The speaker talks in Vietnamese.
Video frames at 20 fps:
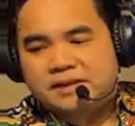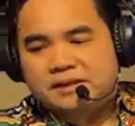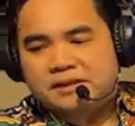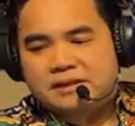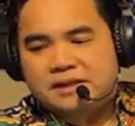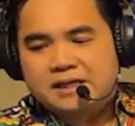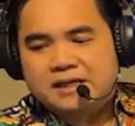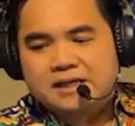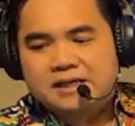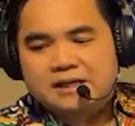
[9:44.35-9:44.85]

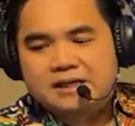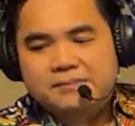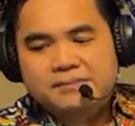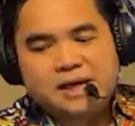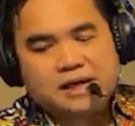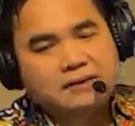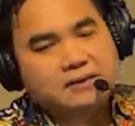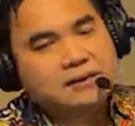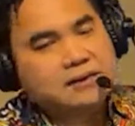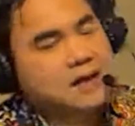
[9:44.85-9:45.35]
thì các
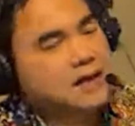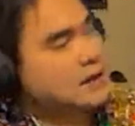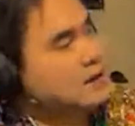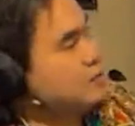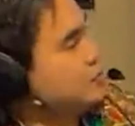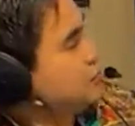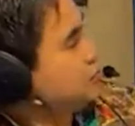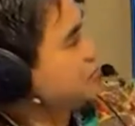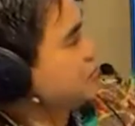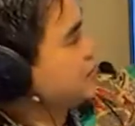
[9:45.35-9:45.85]
bạn có thể
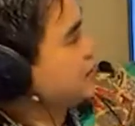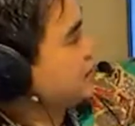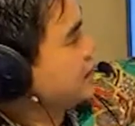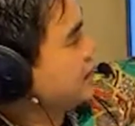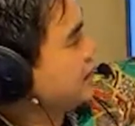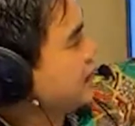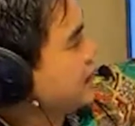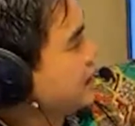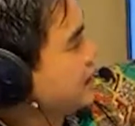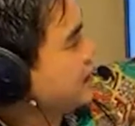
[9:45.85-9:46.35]
google dịch
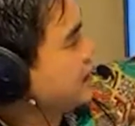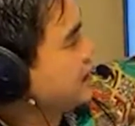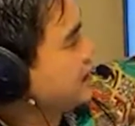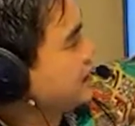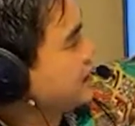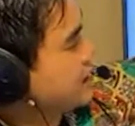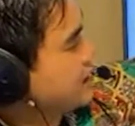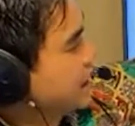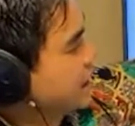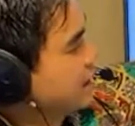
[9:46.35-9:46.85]
trở ra như
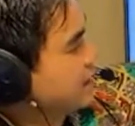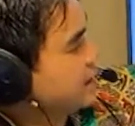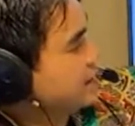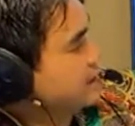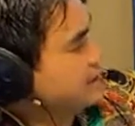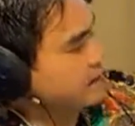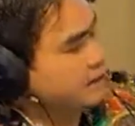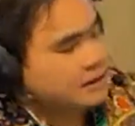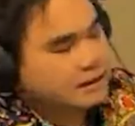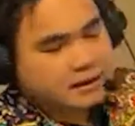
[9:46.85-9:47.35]
thế này
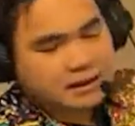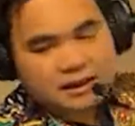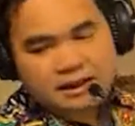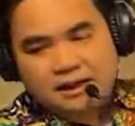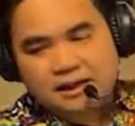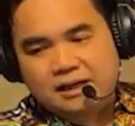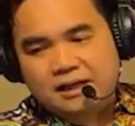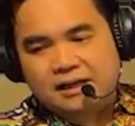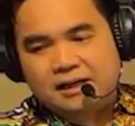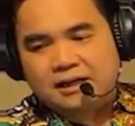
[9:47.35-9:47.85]

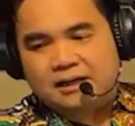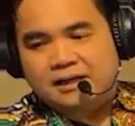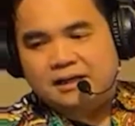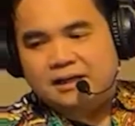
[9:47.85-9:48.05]
đó